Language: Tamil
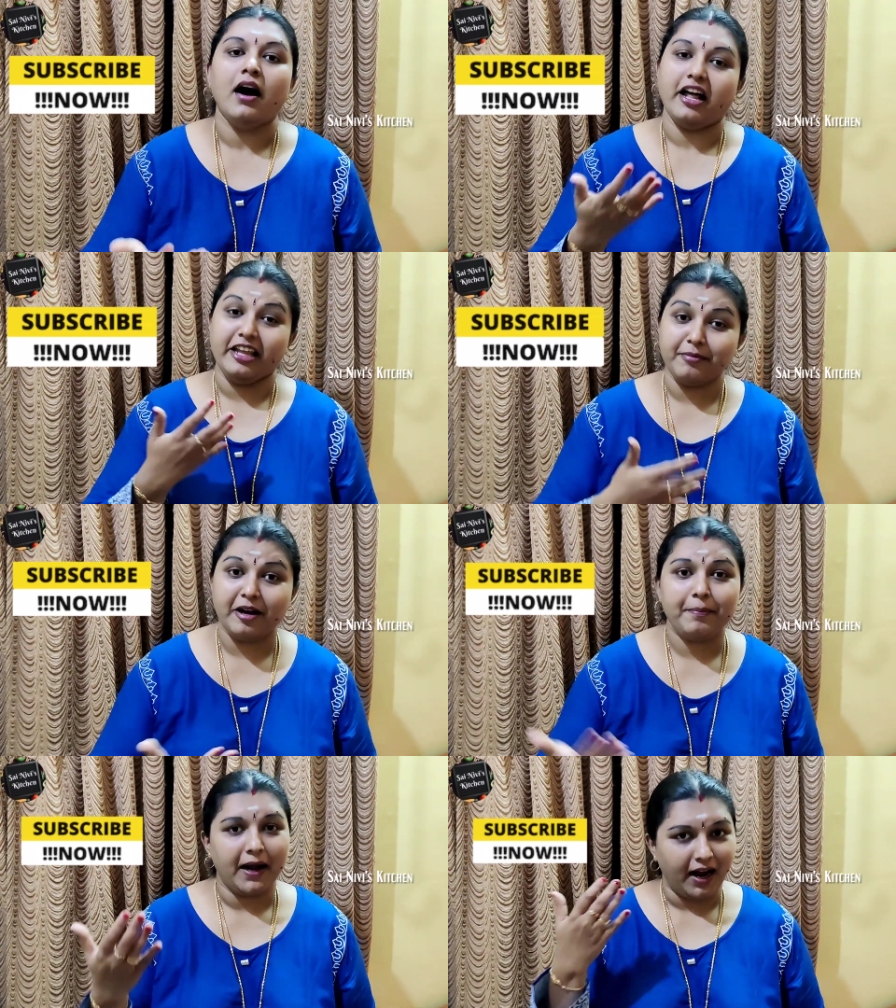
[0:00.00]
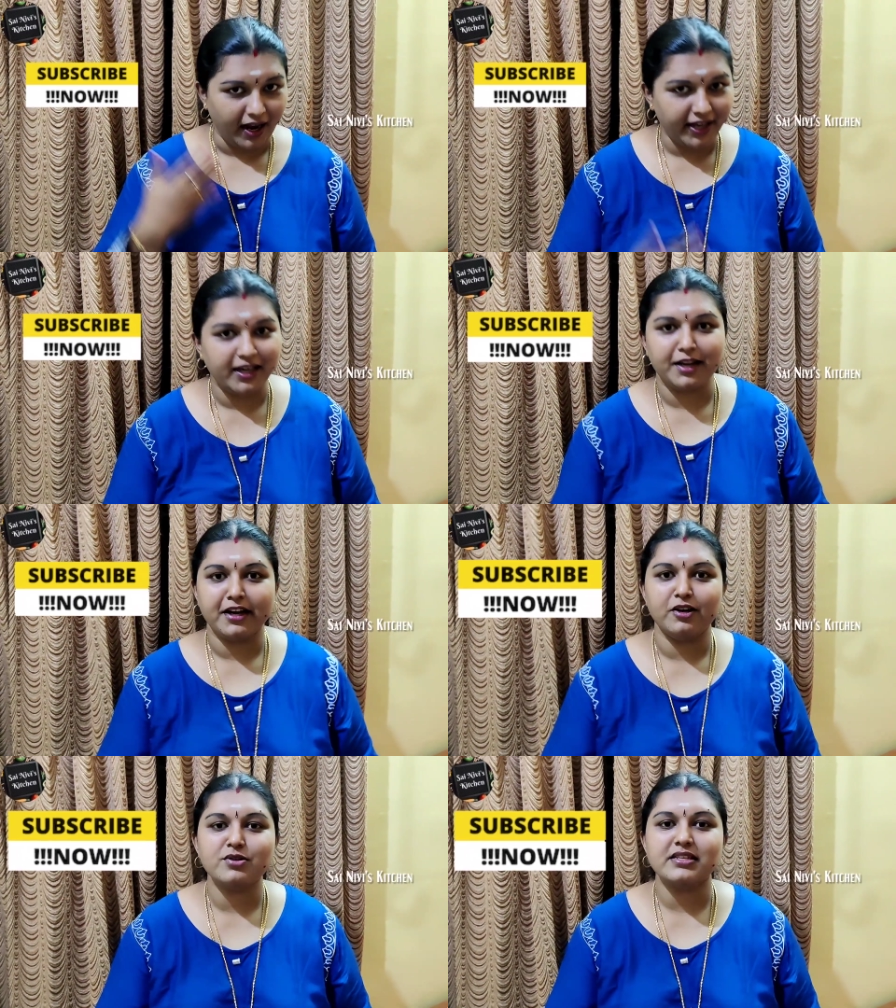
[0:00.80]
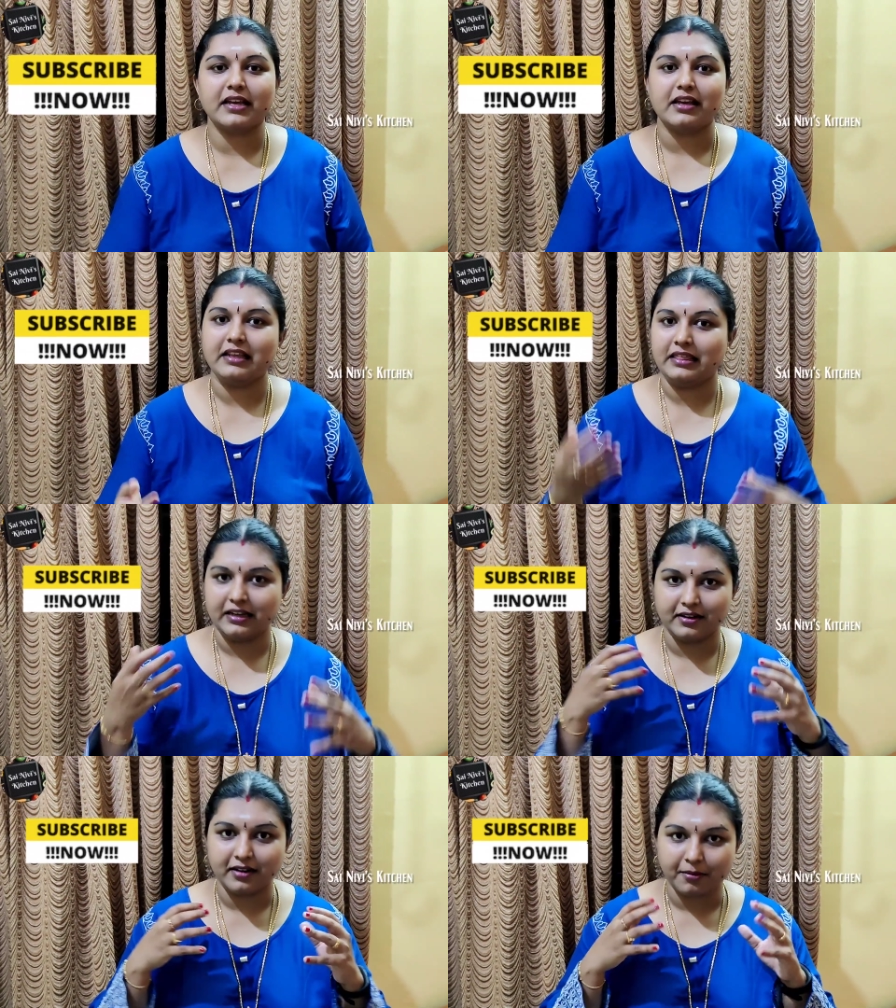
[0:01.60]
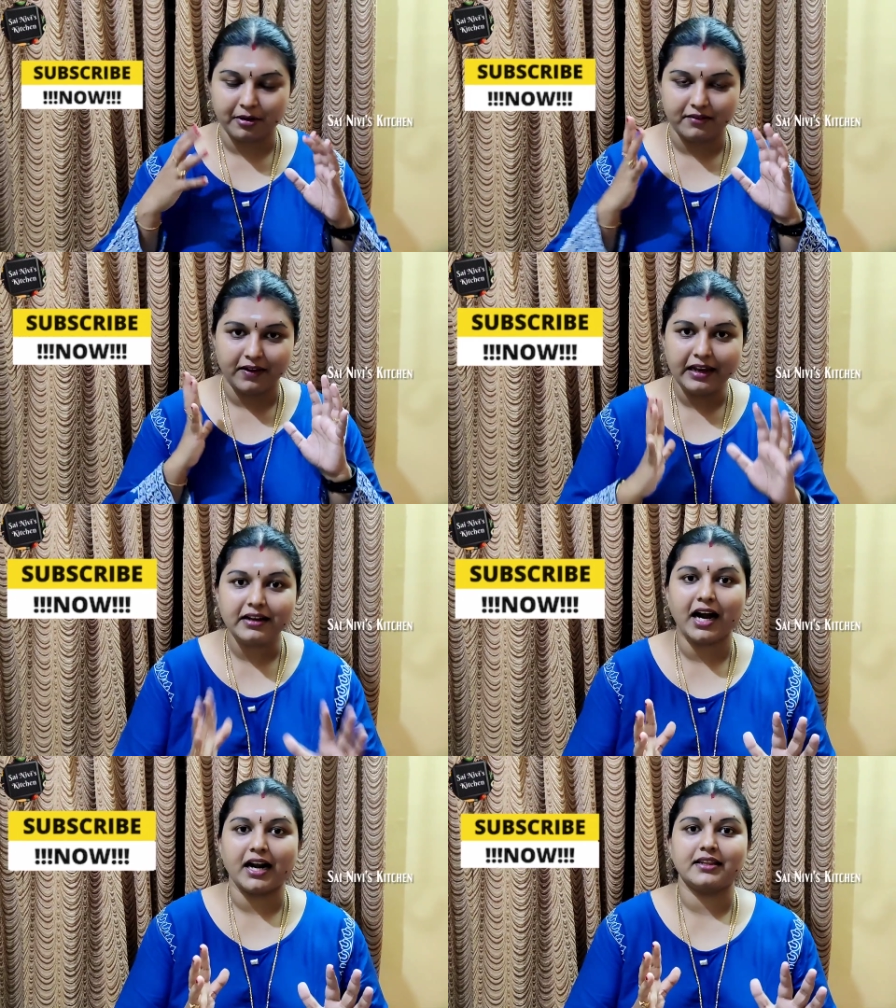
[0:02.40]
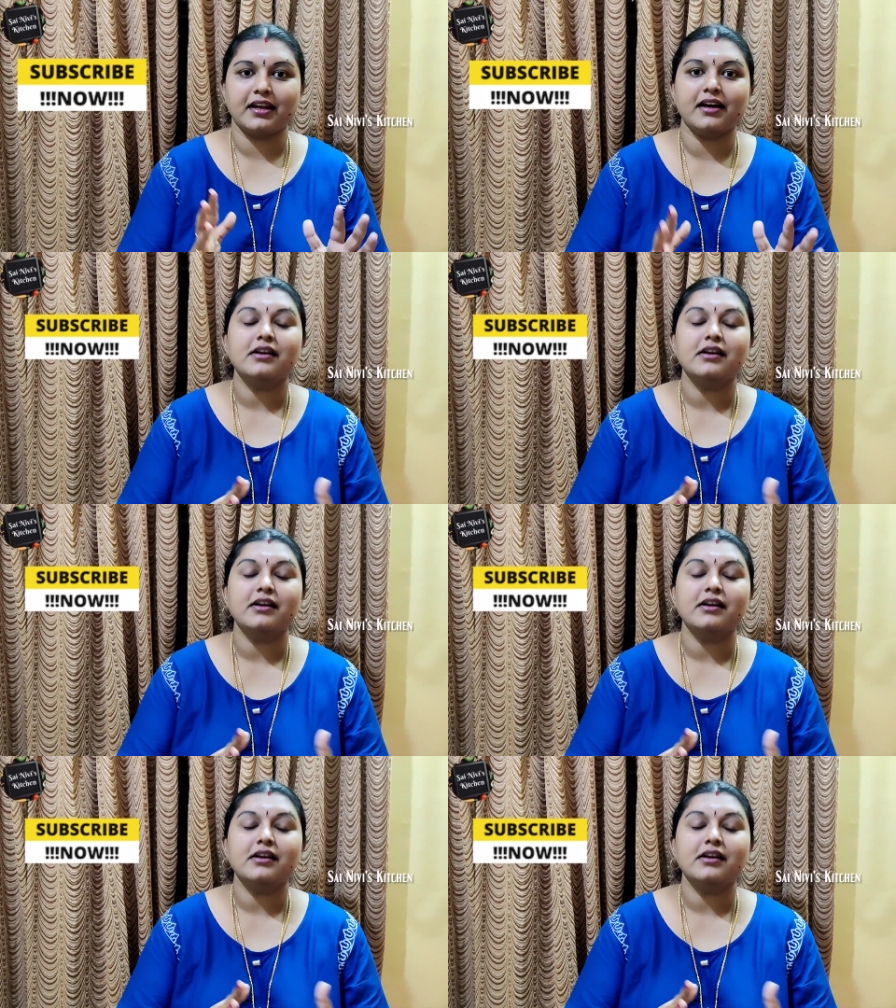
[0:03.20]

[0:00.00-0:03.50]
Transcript: அதே மாதிரி இப்போ காய்கறிகளும் சரி இந்த நம்ம வெயில் காலத்தில்